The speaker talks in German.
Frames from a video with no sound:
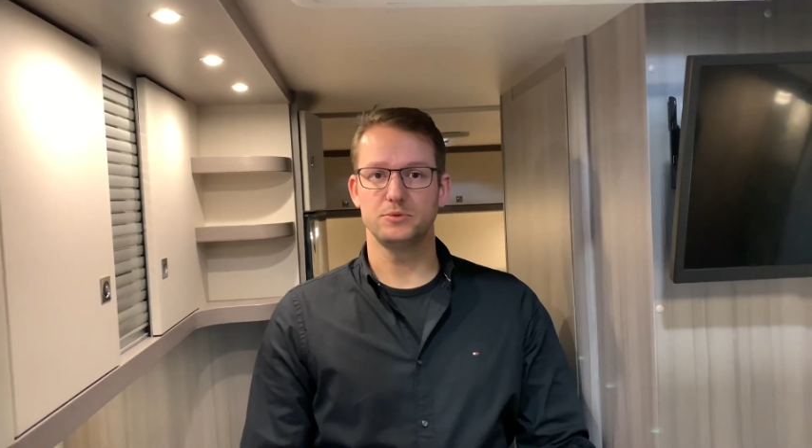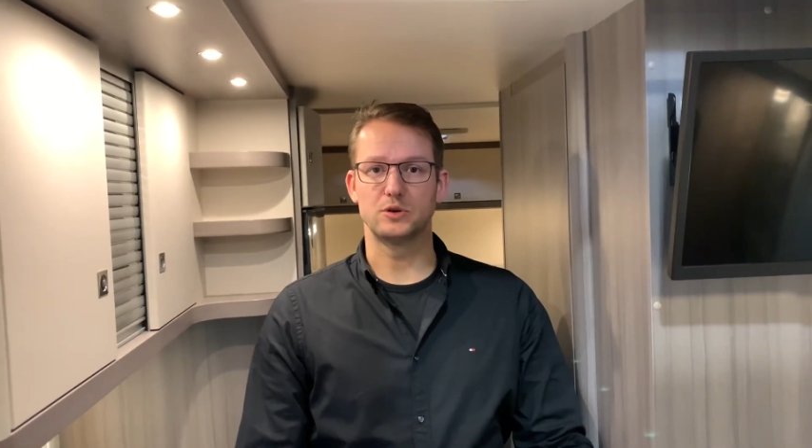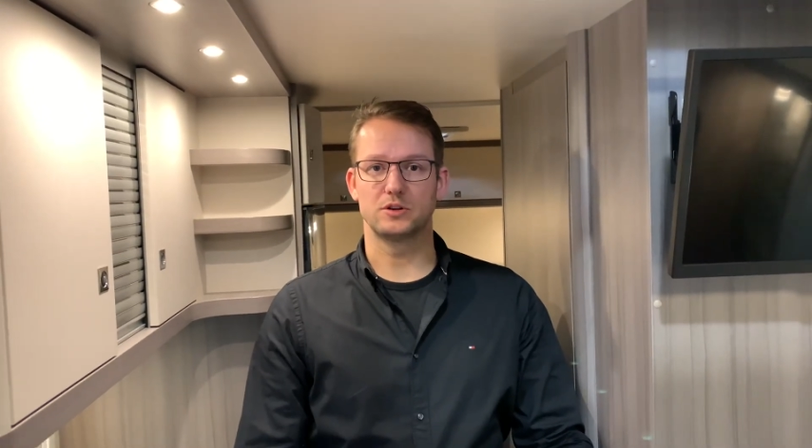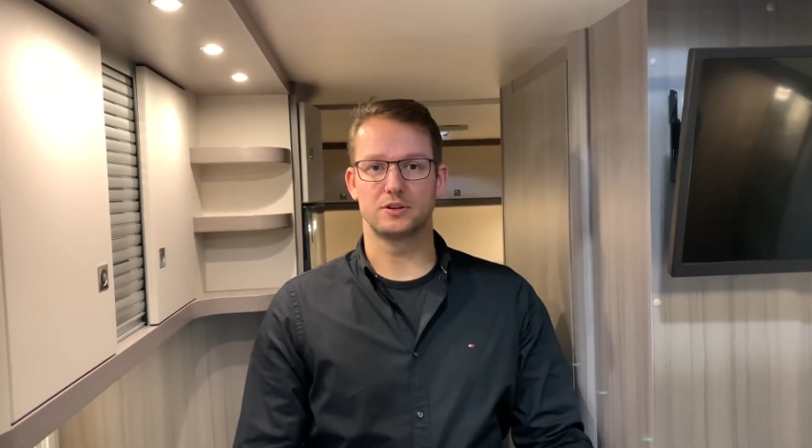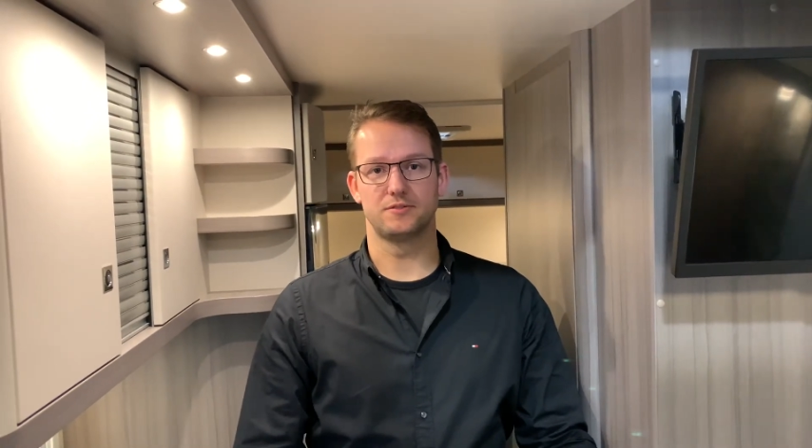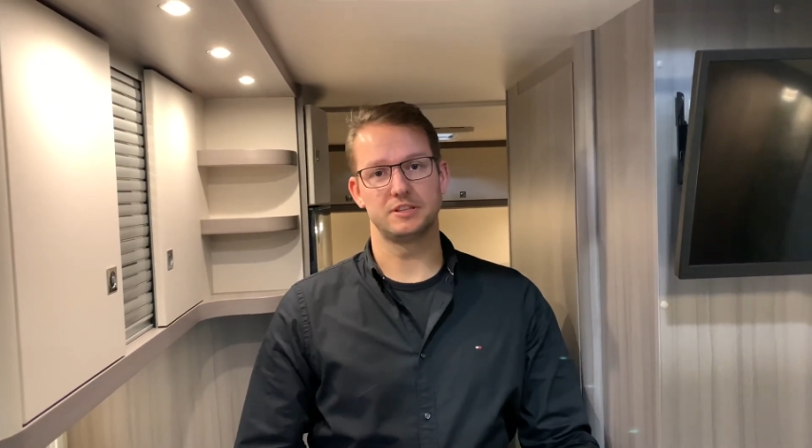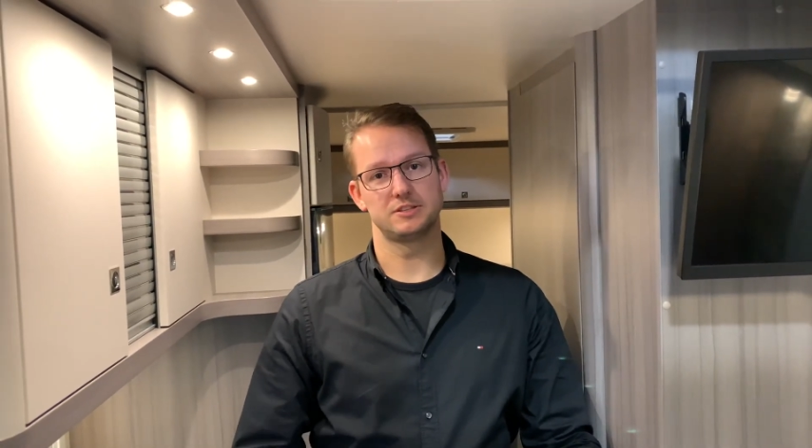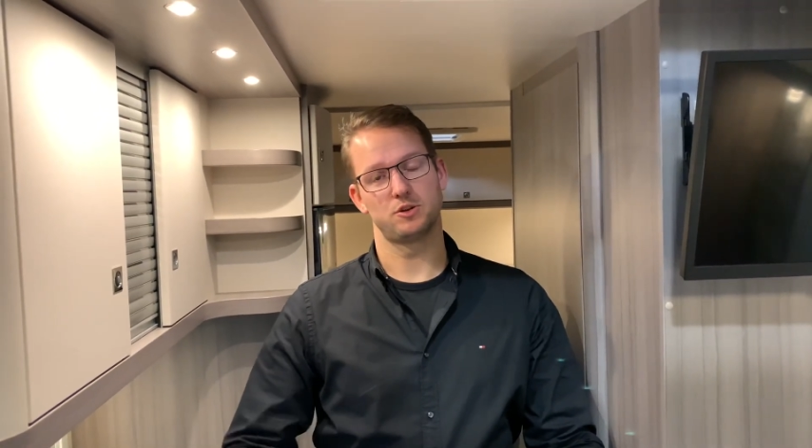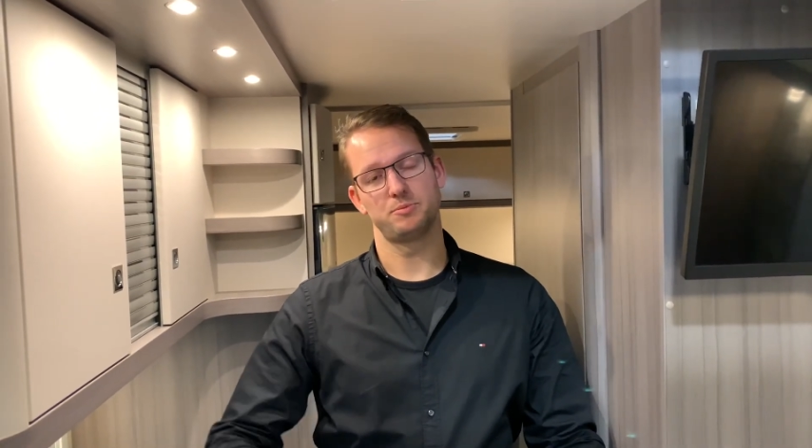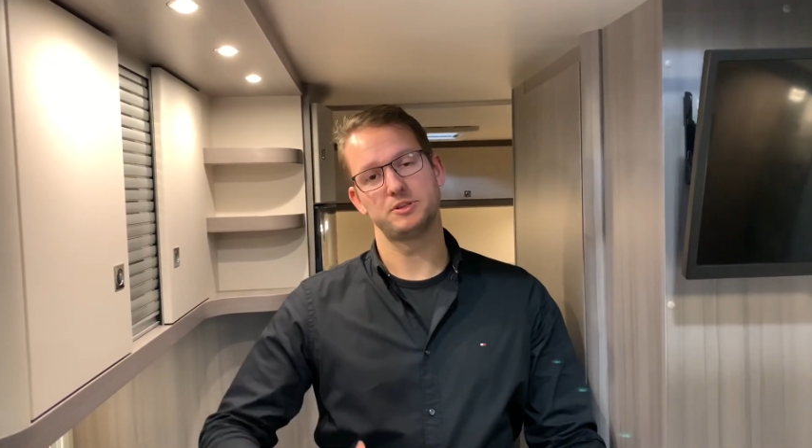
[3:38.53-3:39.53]
Bedeutet, wenn
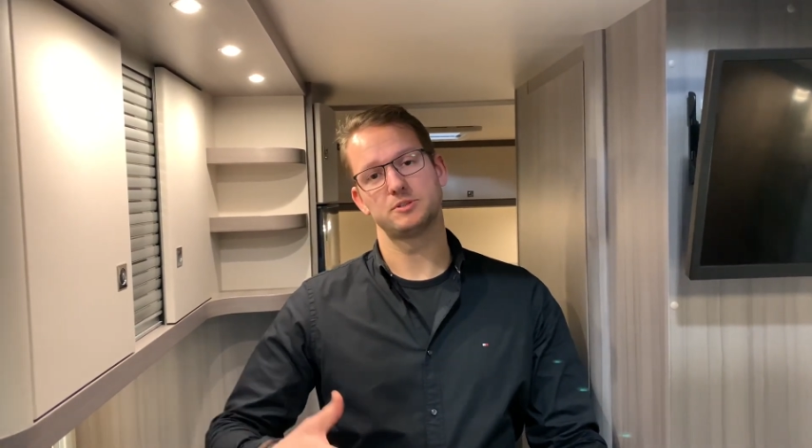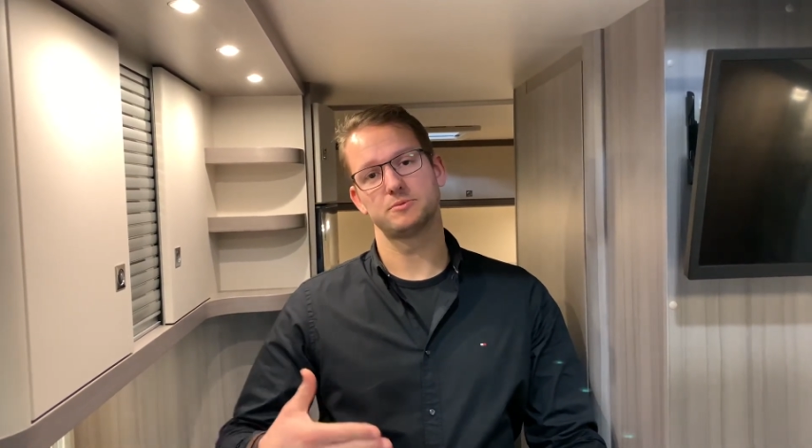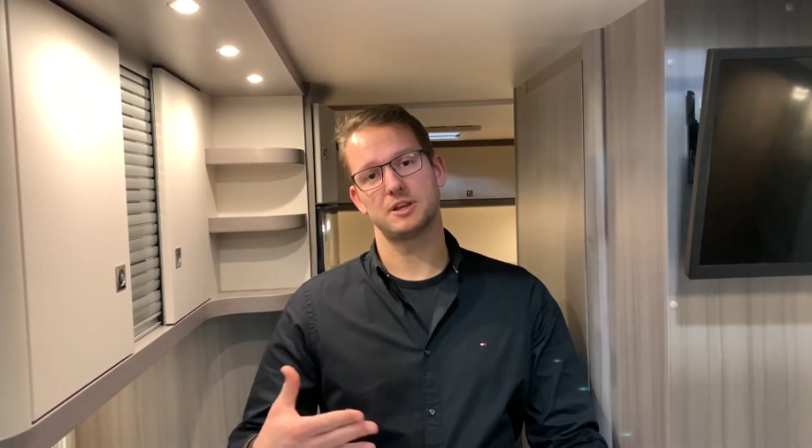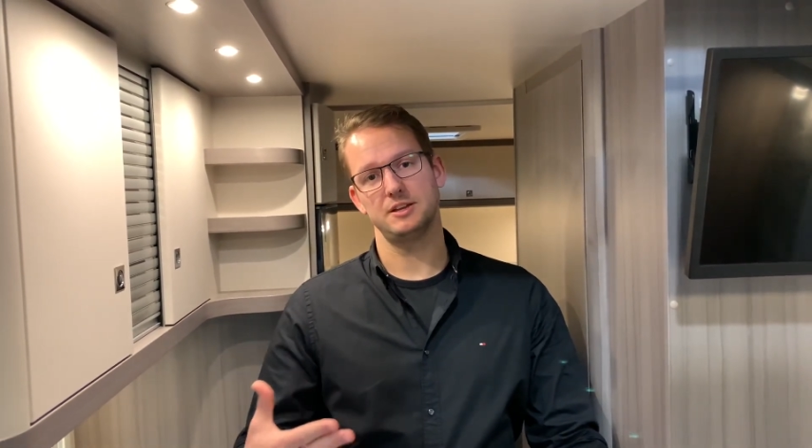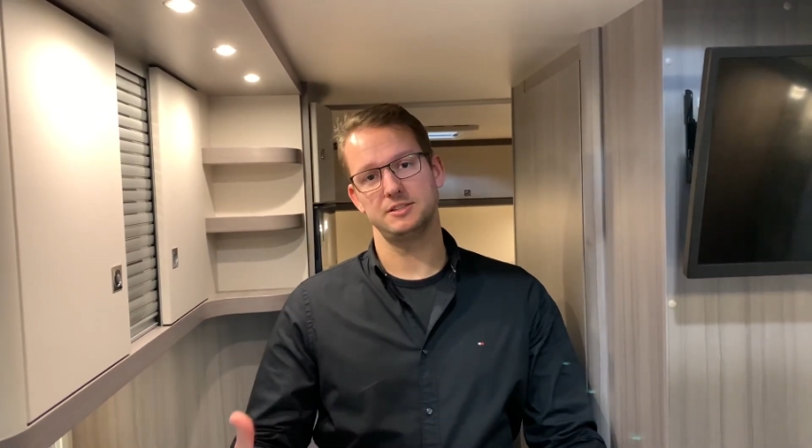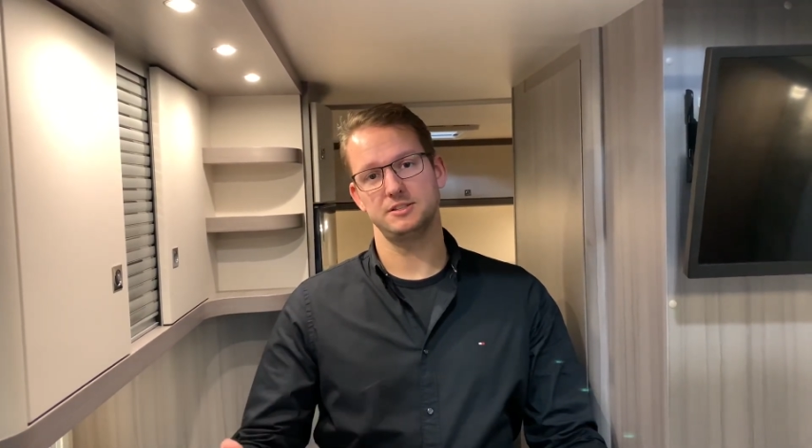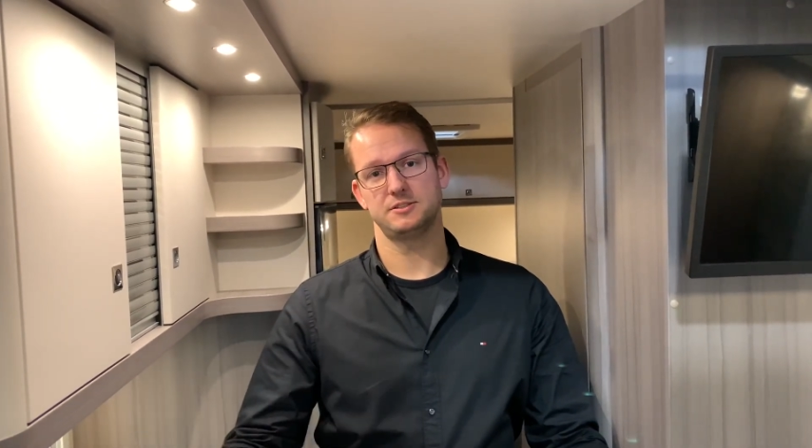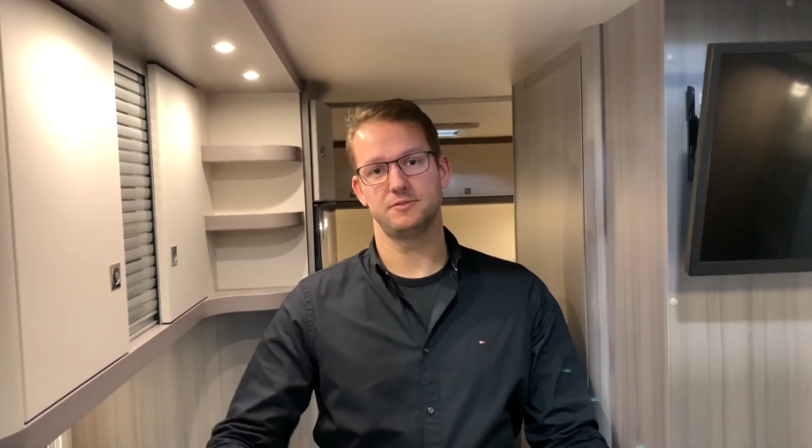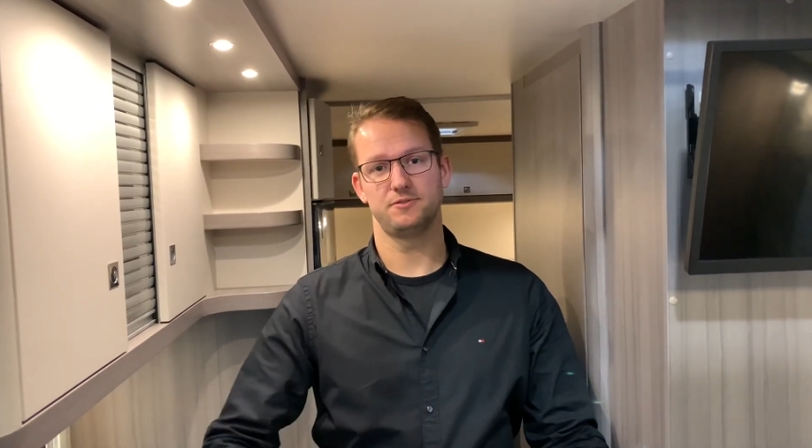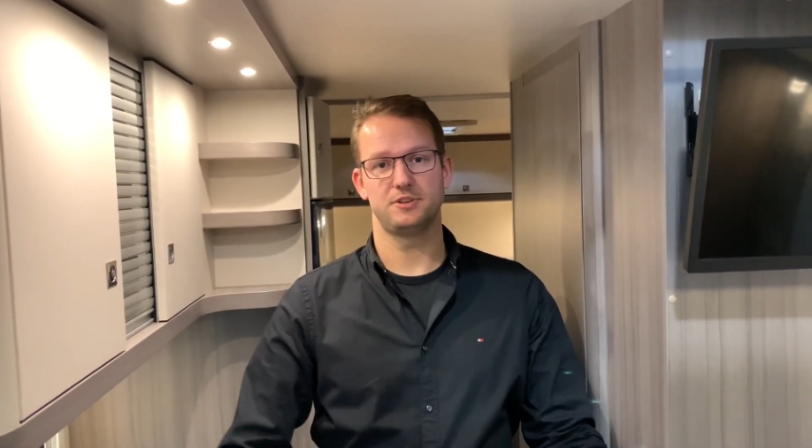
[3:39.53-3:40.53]
Sie noch bis zum
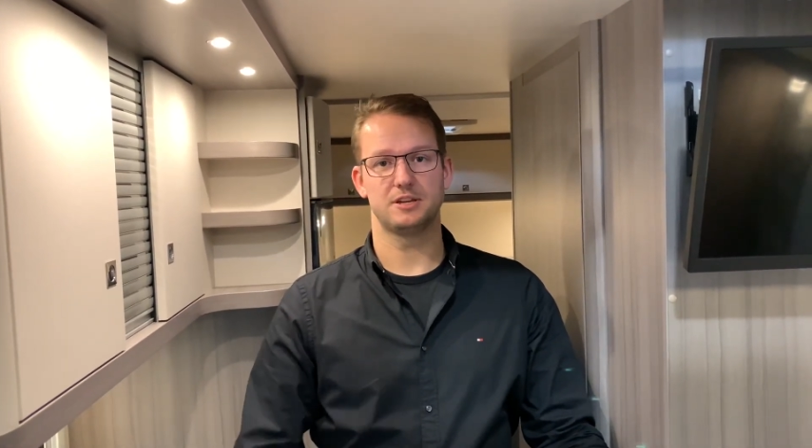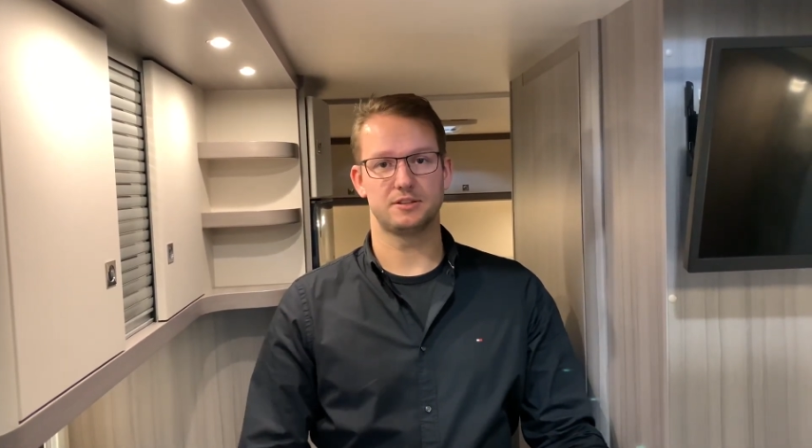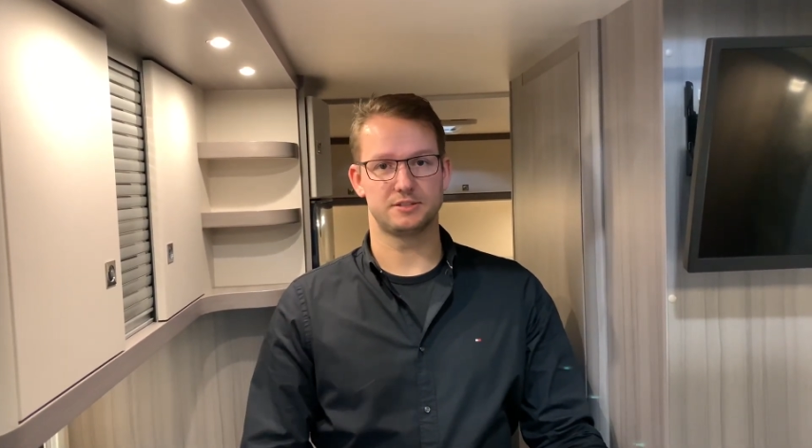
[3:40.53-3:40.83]
30.04.